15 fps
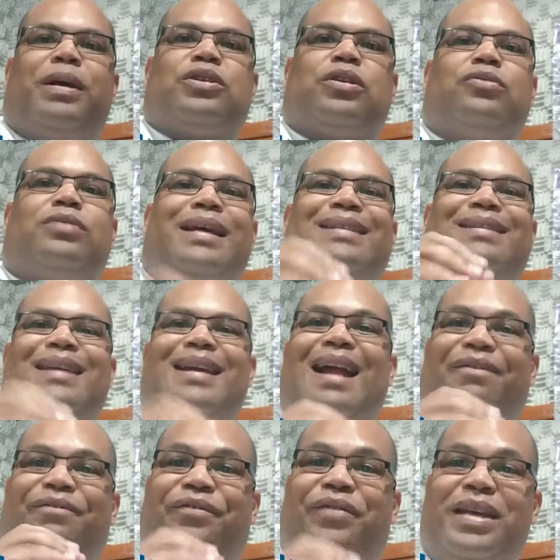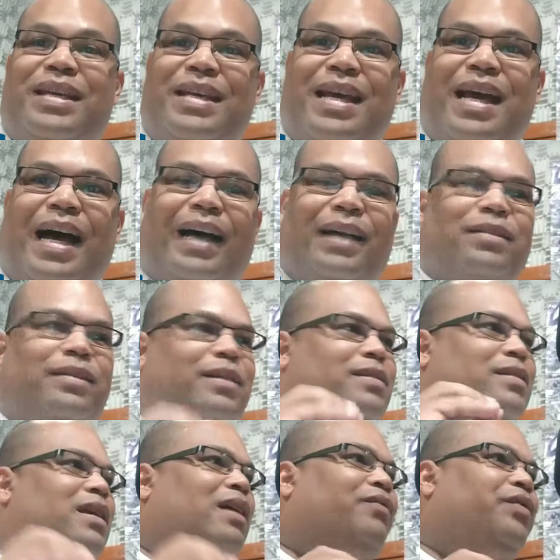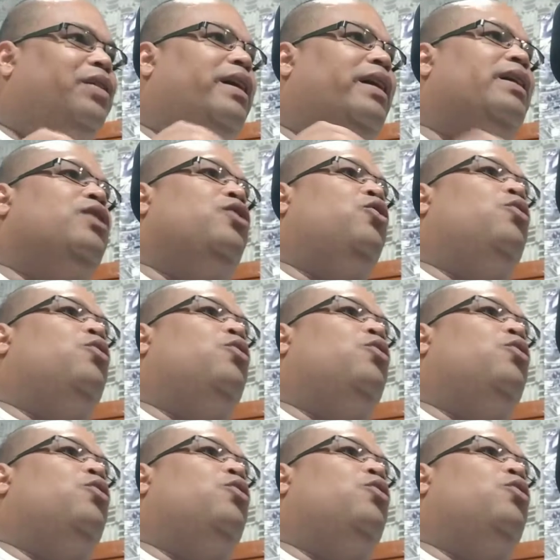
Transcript: pessoal do Terceira Via, Terceira Via,